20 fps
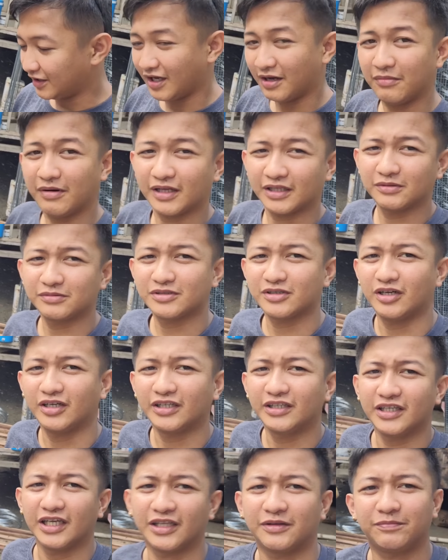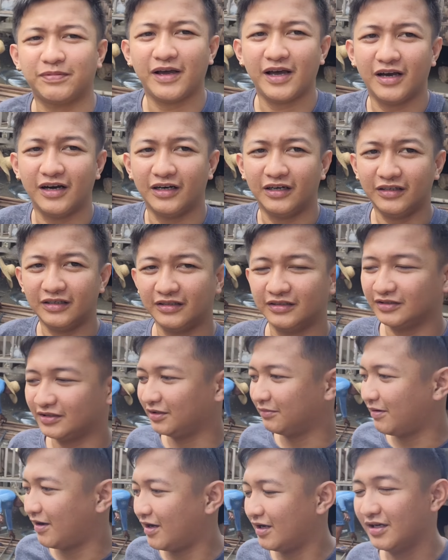Yan, yeah, mga team solid net pa o. Oh.
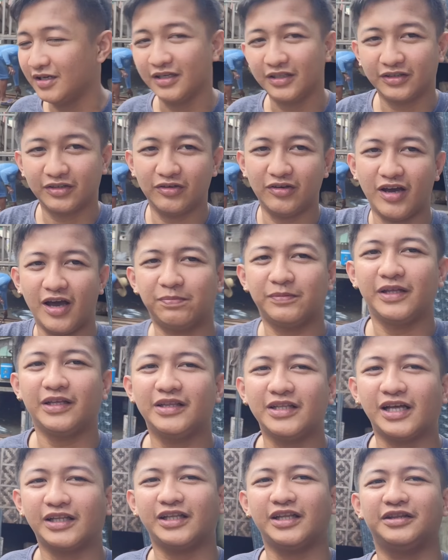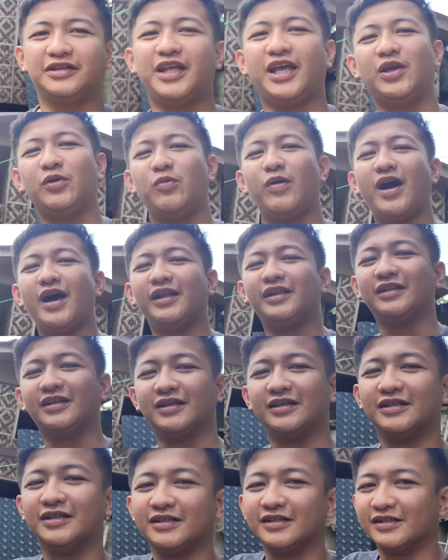Diba? Ito yung update natin, day
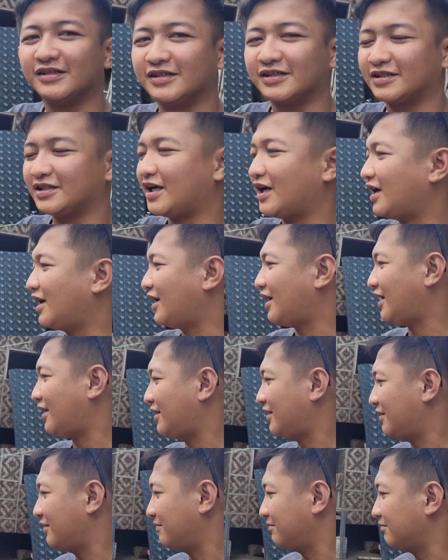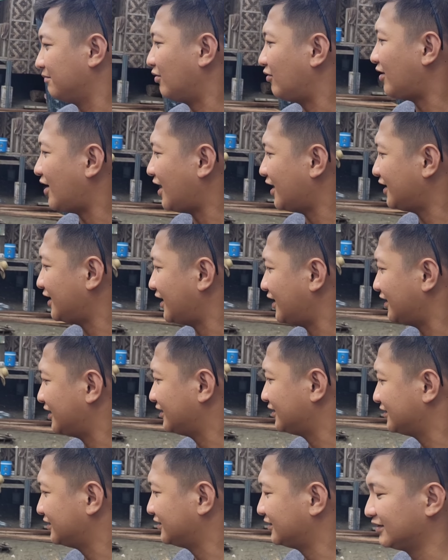1 sa Bukana.
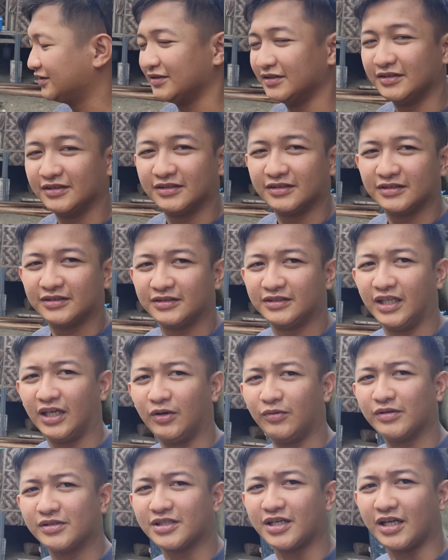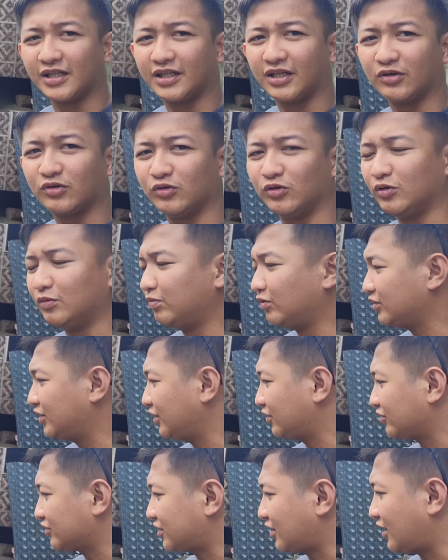Day 1 sa ating kubo
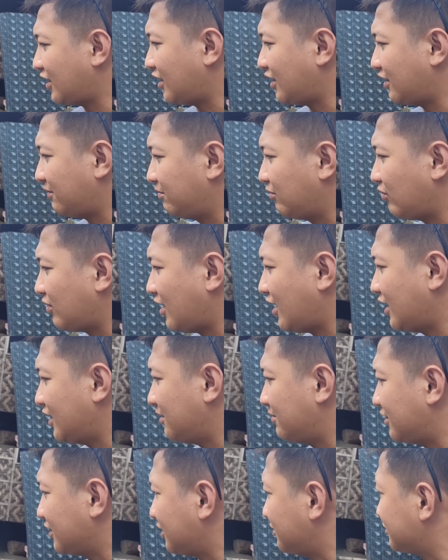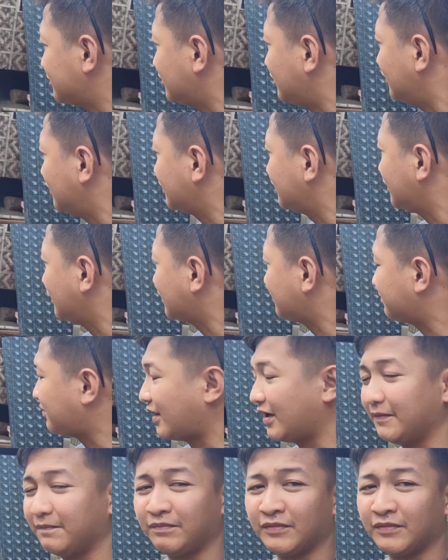dito sa Bukana, mga team solid net pa.